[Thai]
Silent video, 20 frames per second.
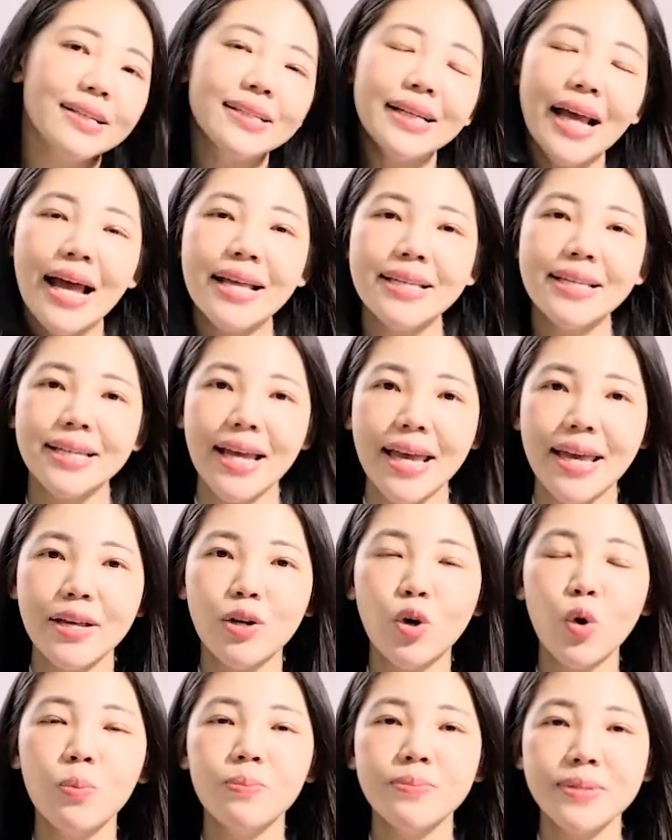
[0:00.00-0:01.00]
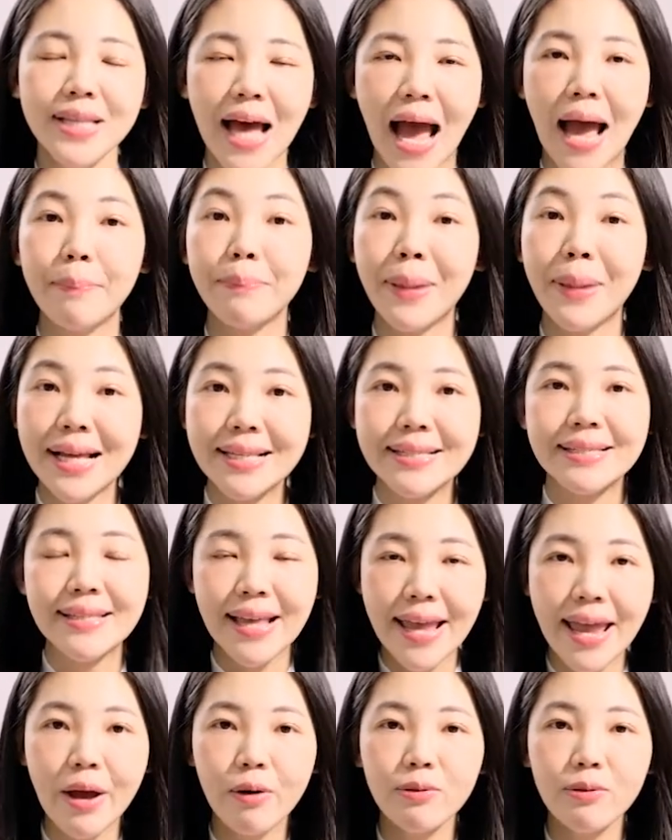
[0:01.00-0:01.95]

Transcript: คือการใช้กลุ่มสารพลัสเซ